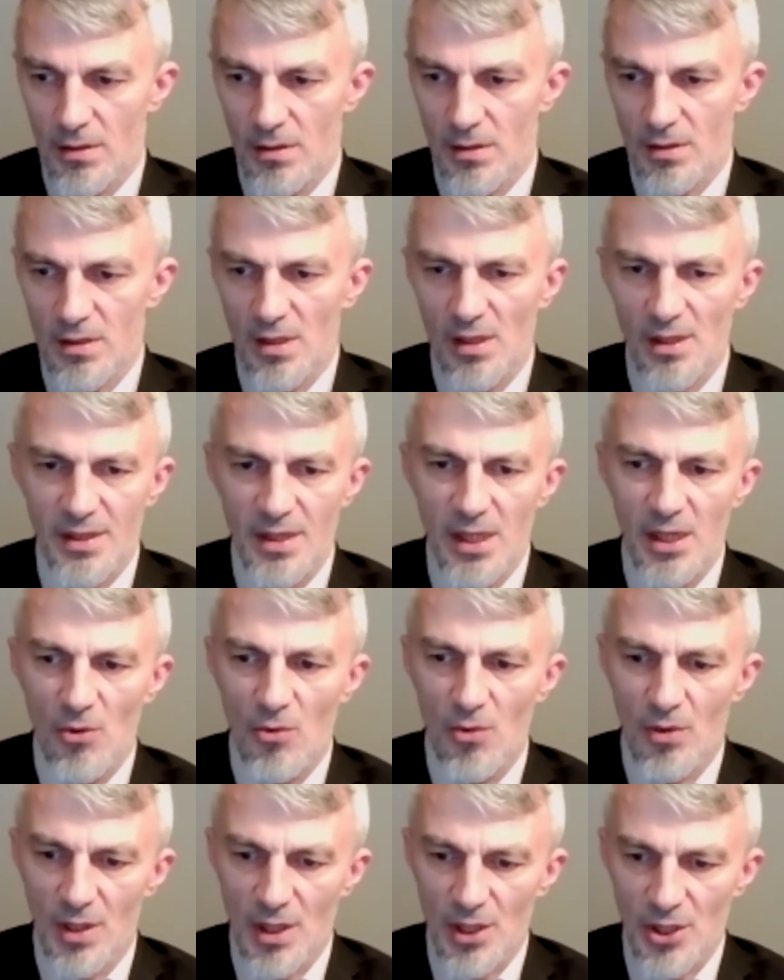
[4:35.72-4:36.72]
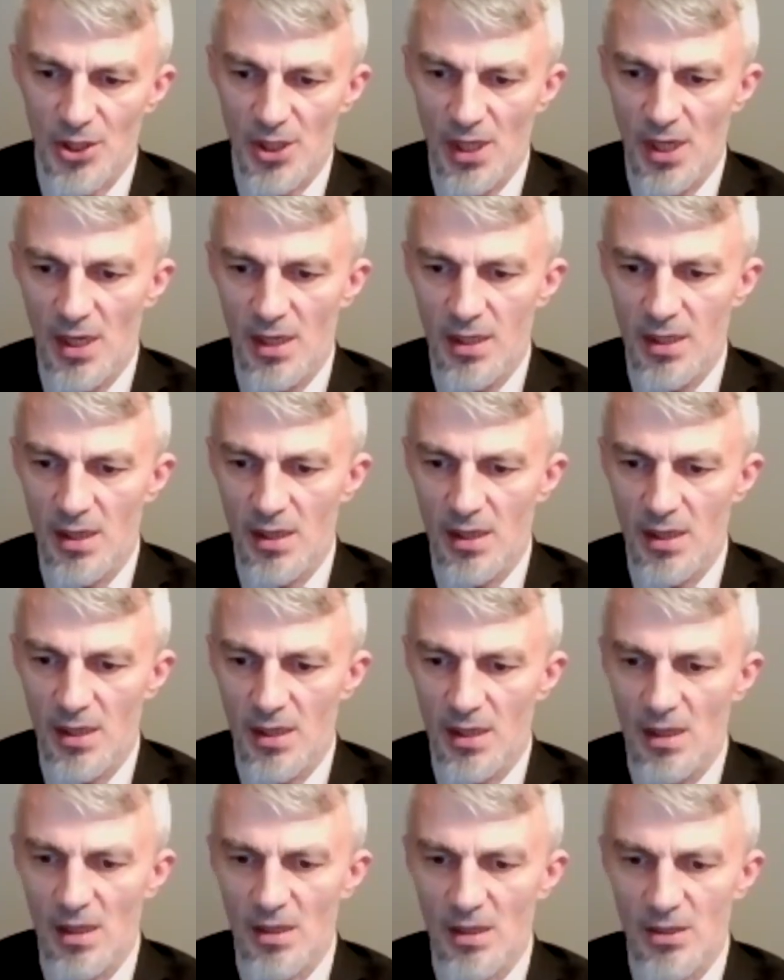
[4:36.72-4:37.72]
золотые украшения
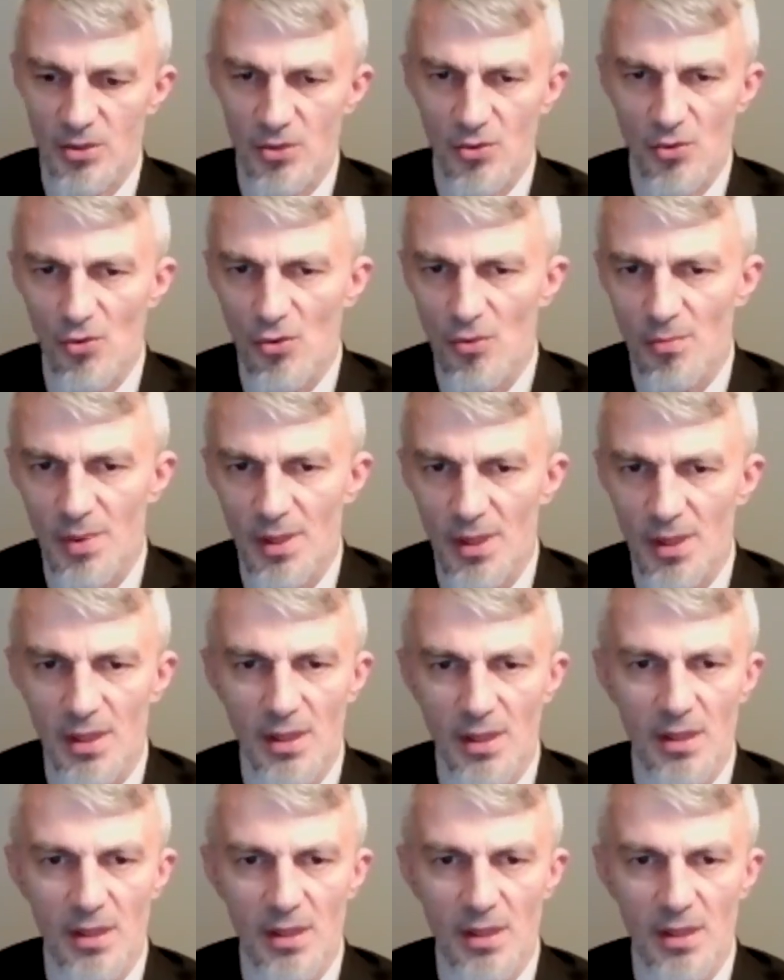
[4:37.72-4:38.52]
или зубы.